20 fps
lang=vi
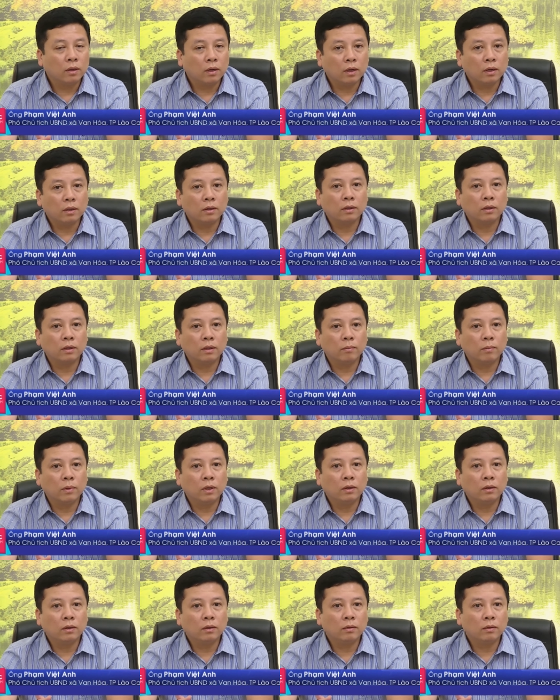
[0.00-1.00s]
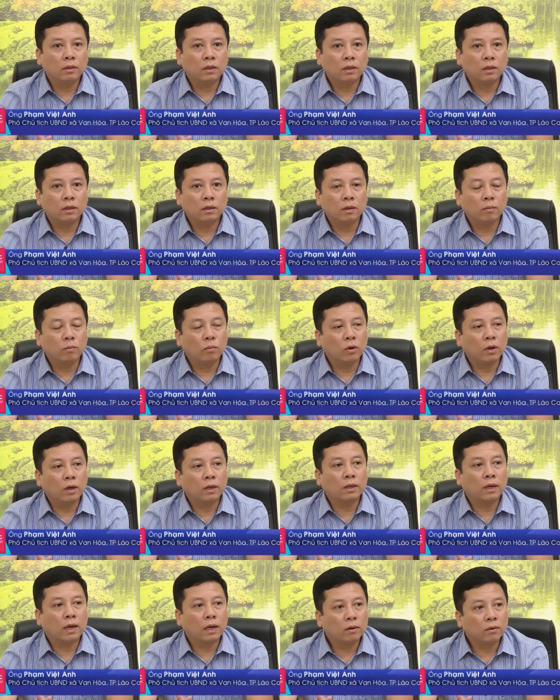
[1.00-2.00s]
Đấy, mới chắc là được một
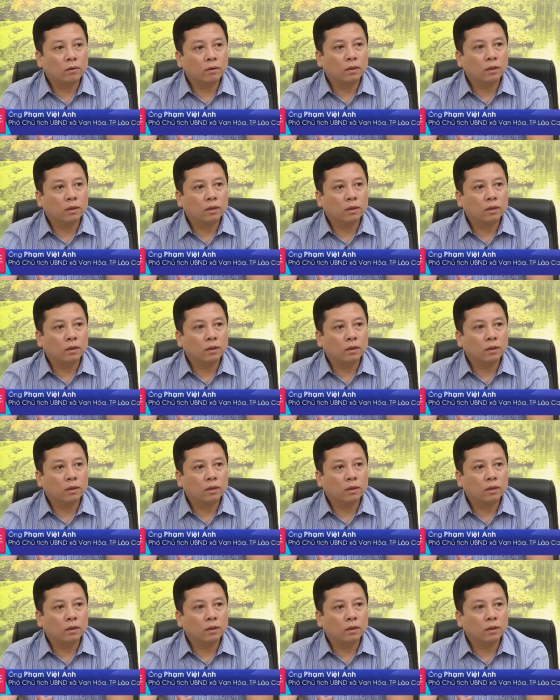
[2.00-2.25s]
hai tháng thôi.